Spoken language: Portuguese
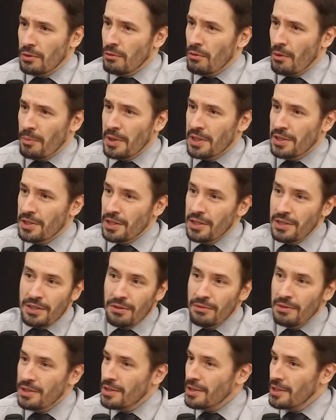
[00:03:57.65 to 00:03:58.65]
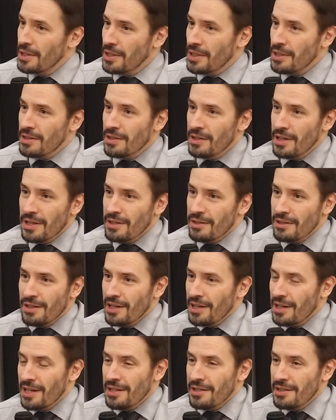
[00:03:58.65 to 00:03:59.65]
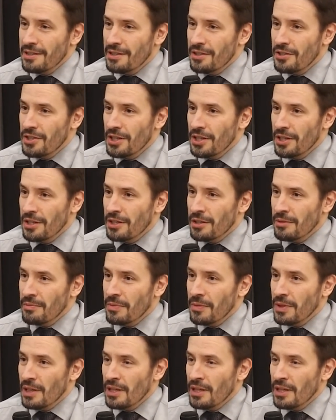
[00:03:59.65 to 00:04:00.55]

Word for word: e do apetite são descritas desde a Grécia Antiga.